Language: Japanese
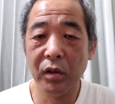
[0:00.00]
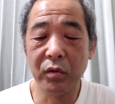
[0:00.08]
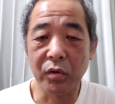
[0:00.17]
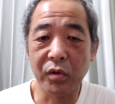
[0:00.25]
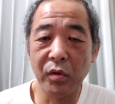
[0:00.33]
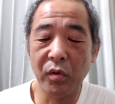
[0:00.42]

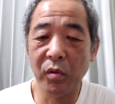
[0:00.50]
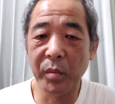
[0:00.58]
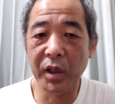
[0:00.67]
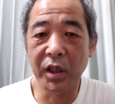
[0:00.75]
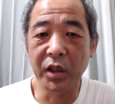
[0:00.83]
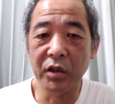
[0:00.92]
そっちの方
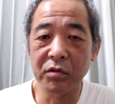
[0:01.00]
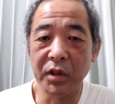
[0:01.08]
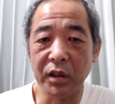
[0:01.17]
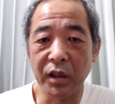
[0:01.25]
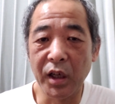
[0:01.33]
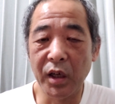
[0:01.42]
面に行くん
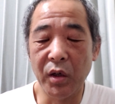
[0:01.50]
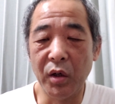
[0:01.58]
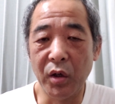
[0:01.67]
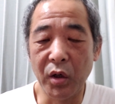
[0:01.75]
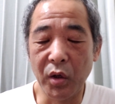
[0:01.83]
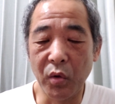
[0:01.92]
やったら、
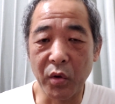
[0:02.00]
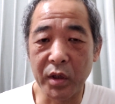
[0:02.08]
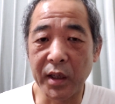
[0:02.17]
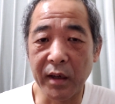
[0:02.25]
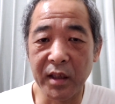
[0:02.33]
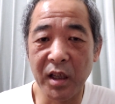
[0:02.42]
降ろ
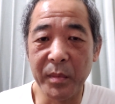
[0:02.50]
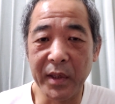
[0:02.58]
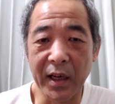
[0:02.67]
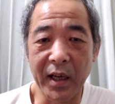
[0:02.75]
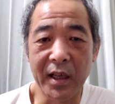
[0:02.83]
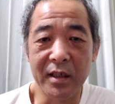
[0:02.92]
したらで、み
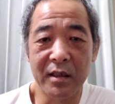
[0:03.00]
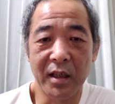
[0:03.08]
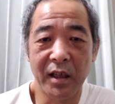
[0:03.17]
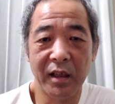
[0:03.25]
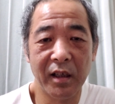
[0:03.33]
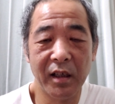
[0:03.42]
たいな感じ
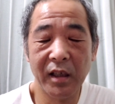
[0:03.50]
で。